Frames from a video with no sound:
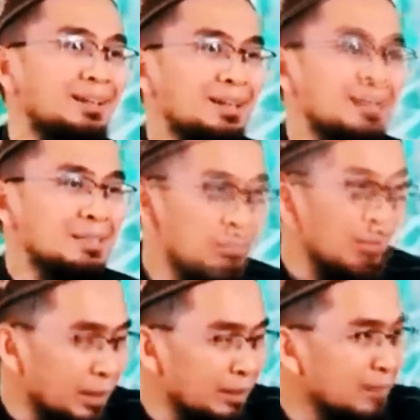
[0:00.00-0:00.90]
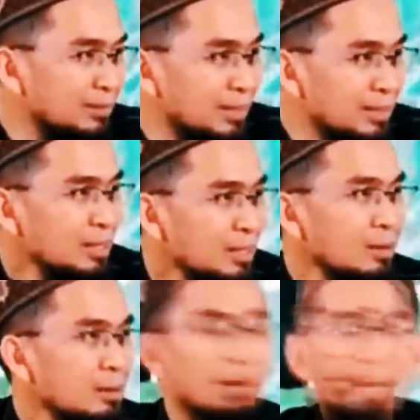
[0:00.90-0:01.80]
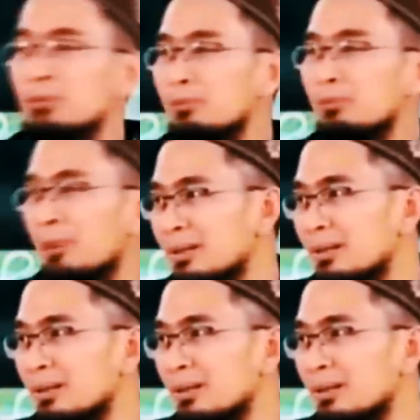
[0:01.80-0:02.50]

Jadi begitu ada masalah, malu lupa ya.